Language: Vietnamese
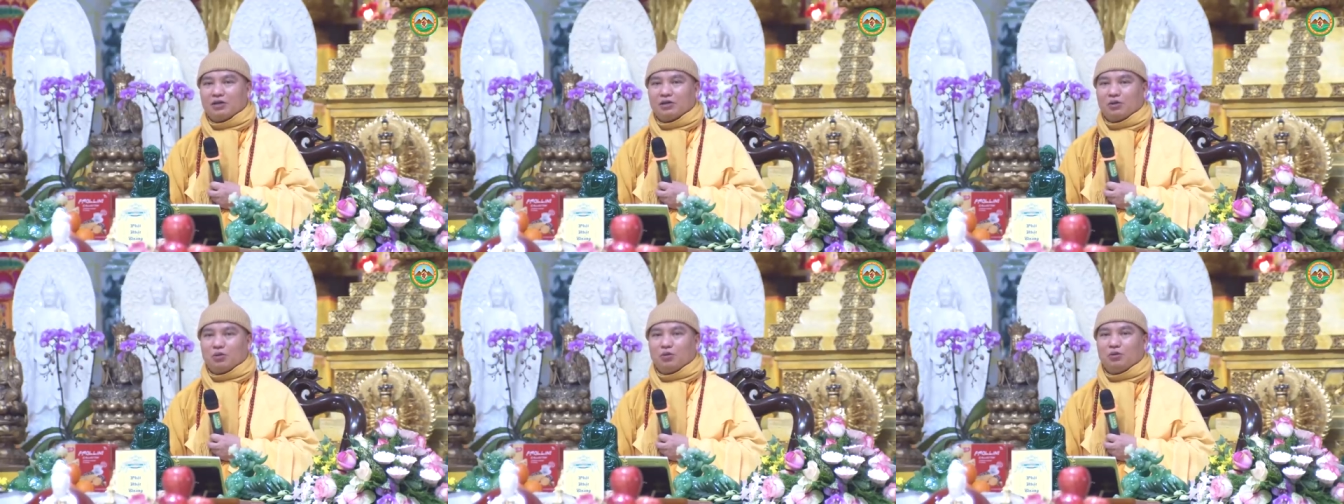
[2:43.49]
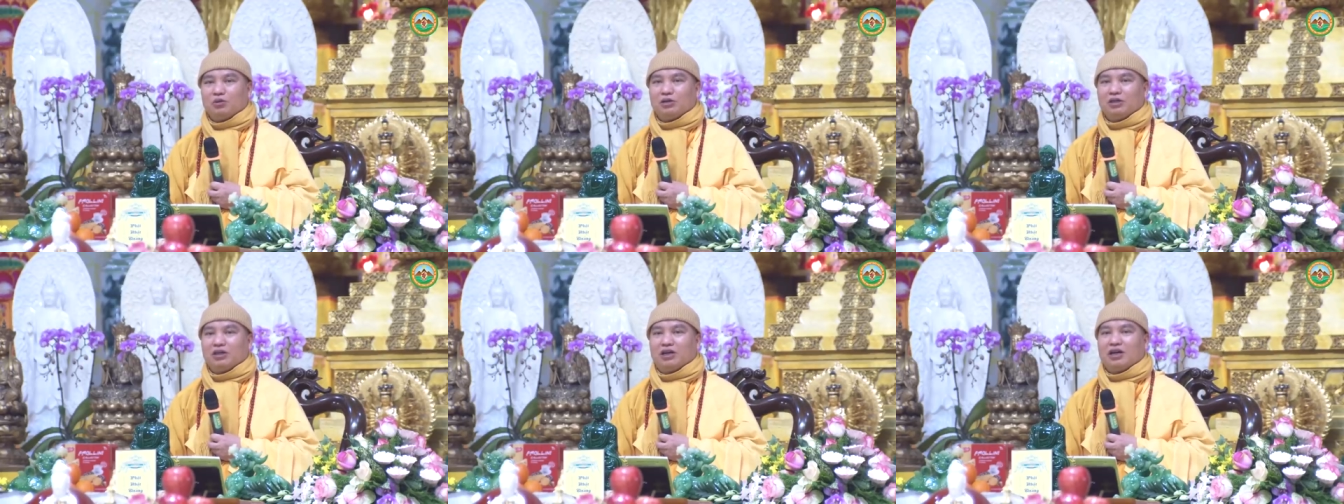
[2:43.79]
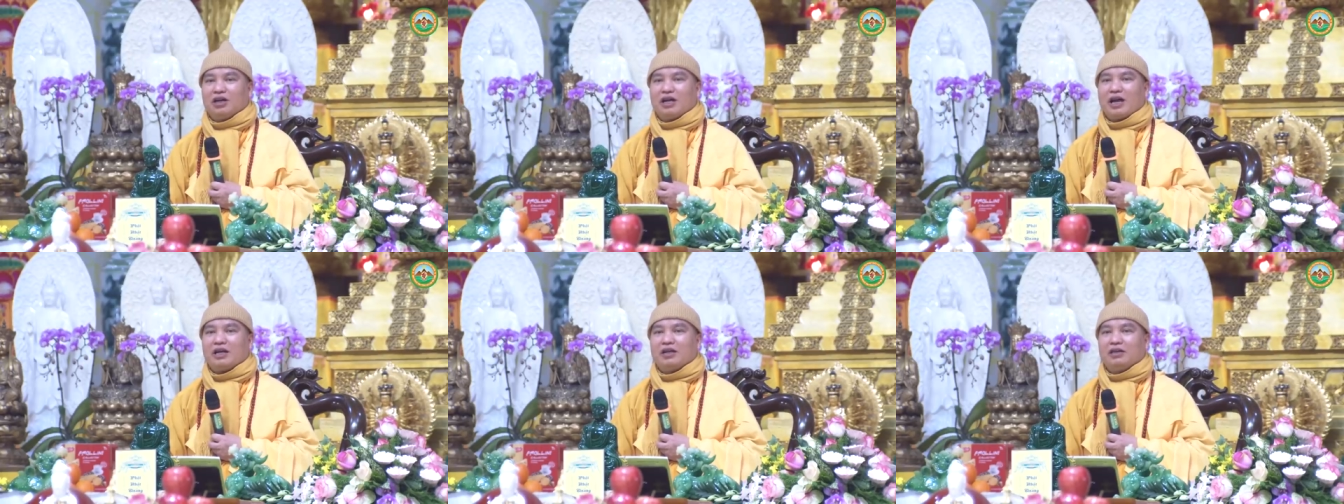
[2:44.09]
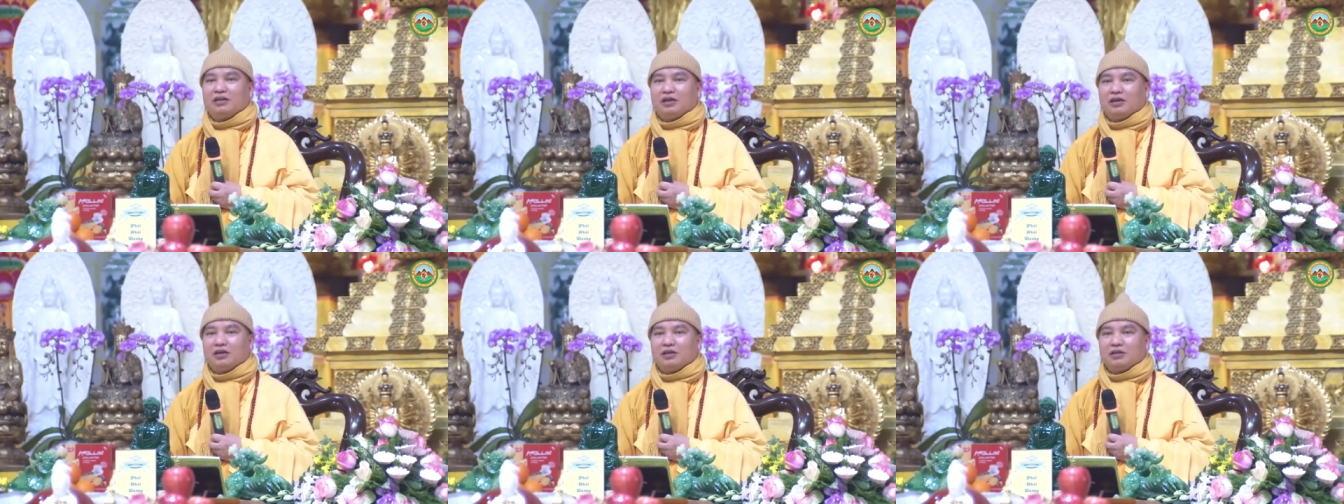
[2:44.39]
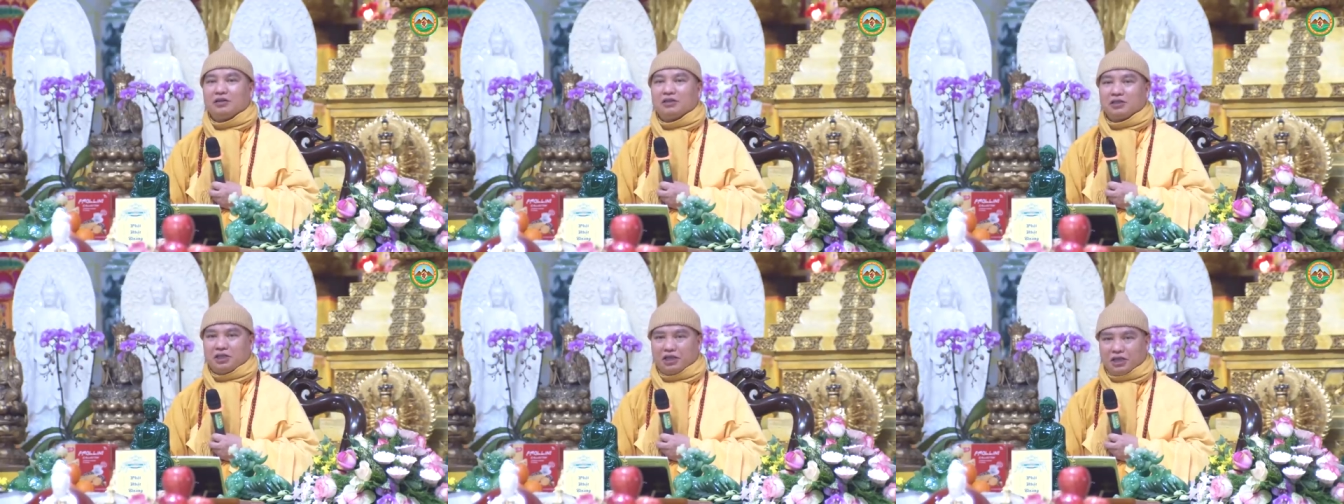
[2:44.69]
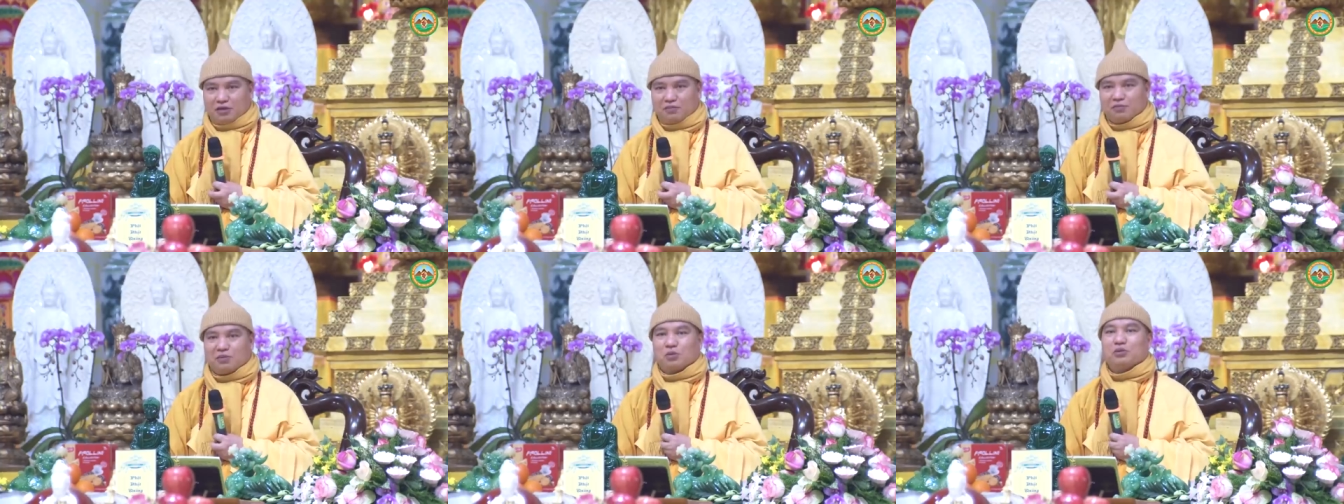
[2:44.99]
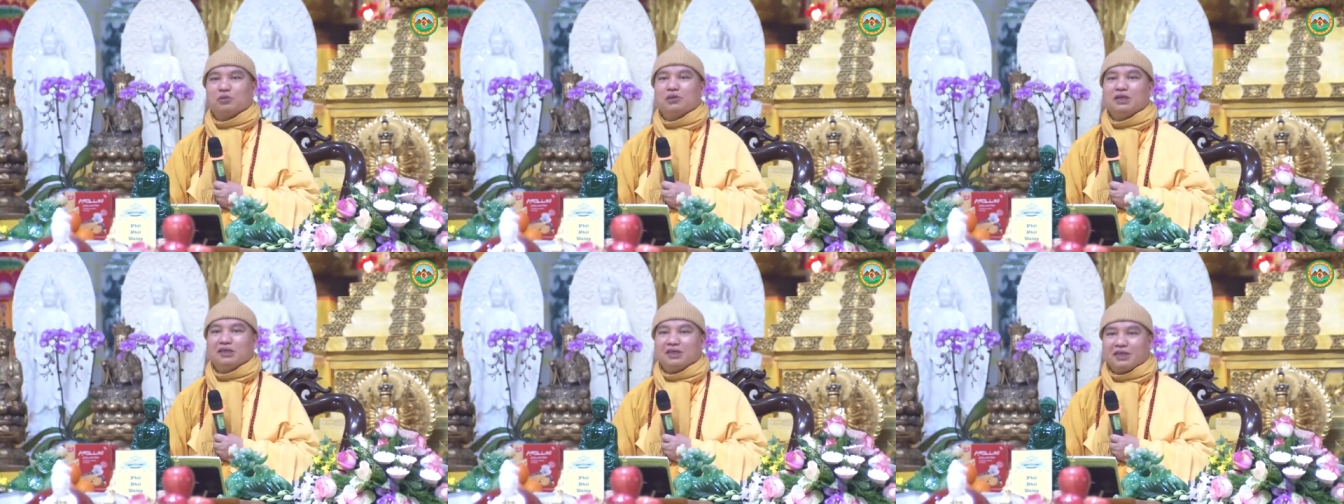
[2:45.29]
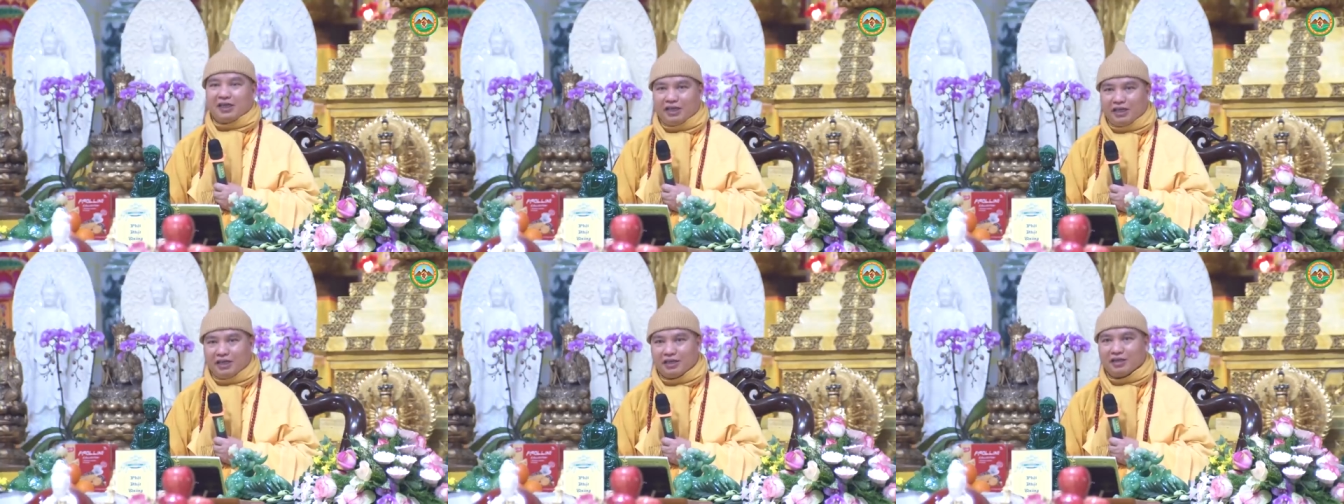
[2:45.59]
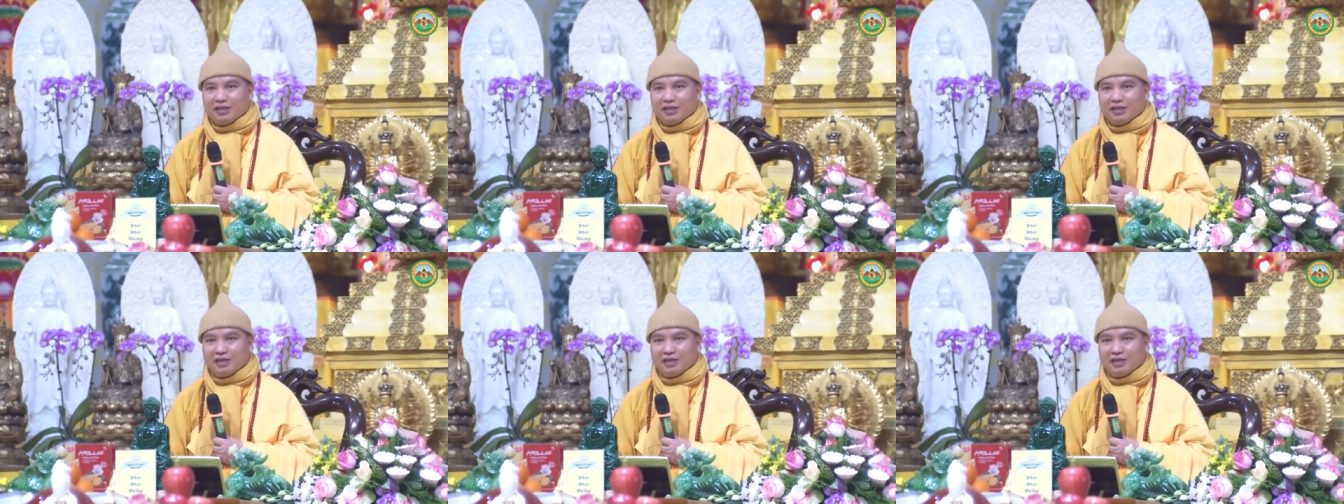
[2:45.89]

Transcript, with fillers: thụ tưởng hành thức diệt phục như thị